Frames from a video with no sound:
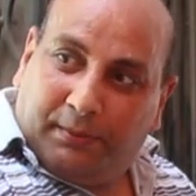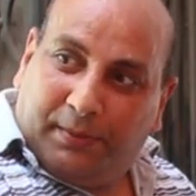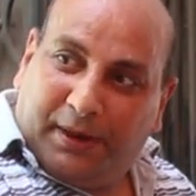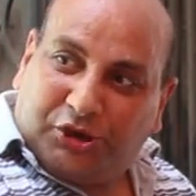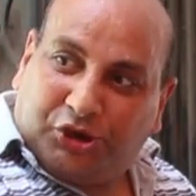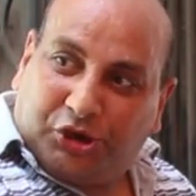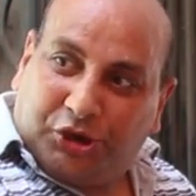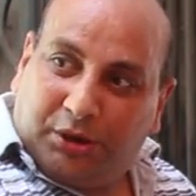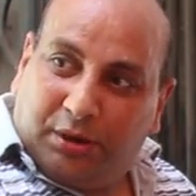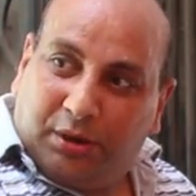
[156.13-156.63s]

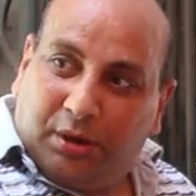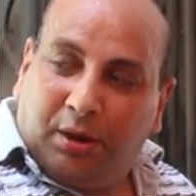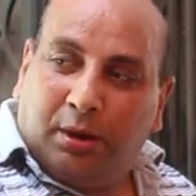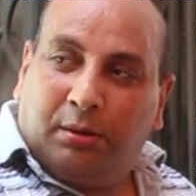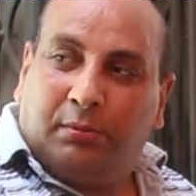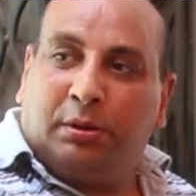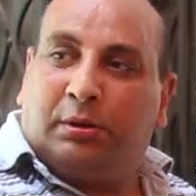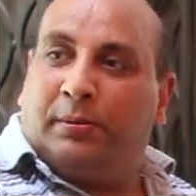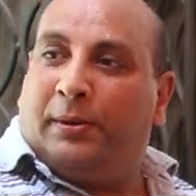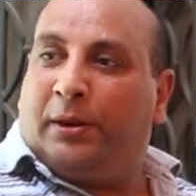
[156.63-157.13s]
ماشي
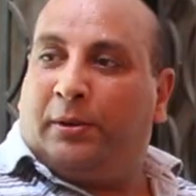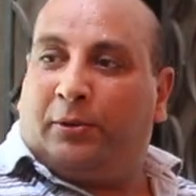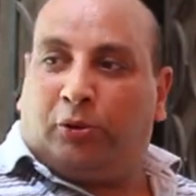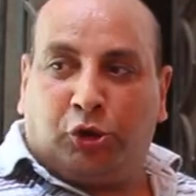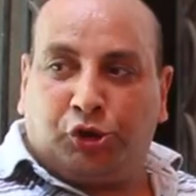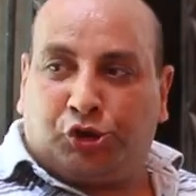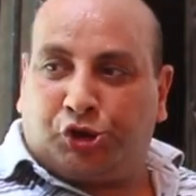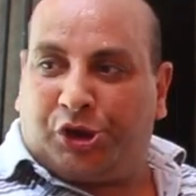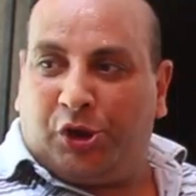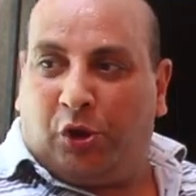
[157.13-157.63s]
بتبقى ما
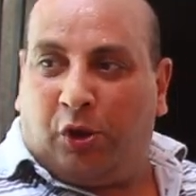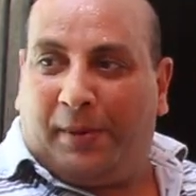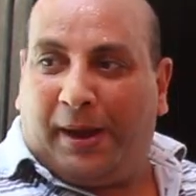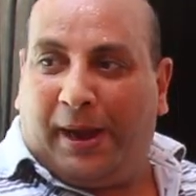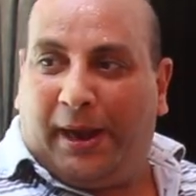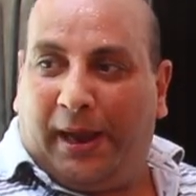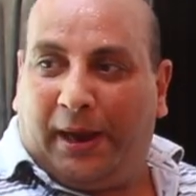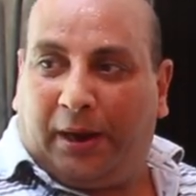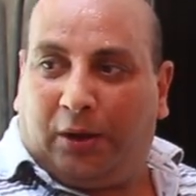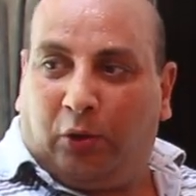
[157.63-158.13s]
بتاخدش سوى
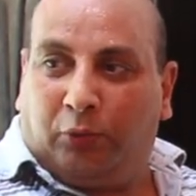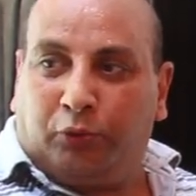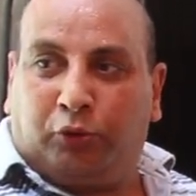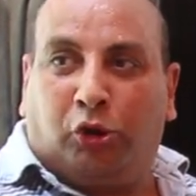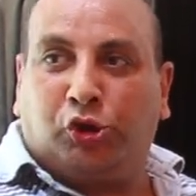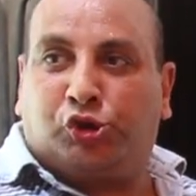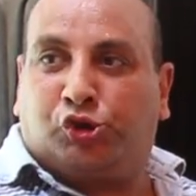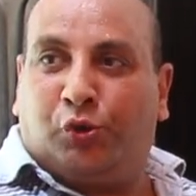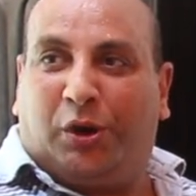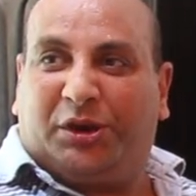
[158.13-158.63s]
معاك ما
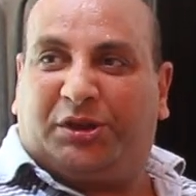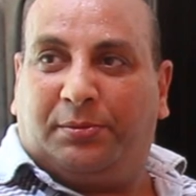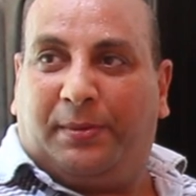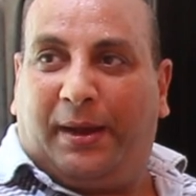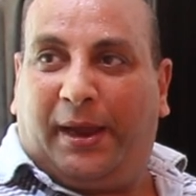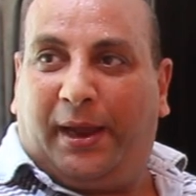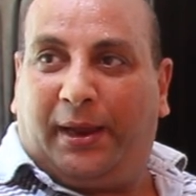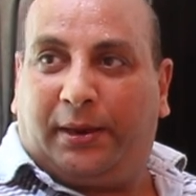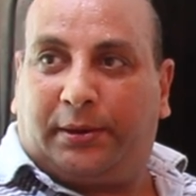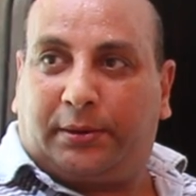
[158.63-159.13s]
بتاخدش وقت
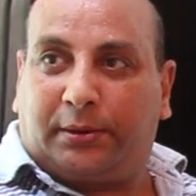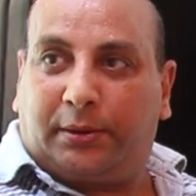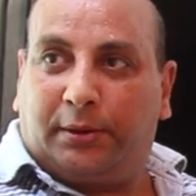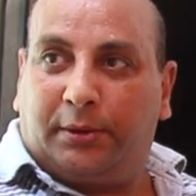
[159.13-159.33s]
معاك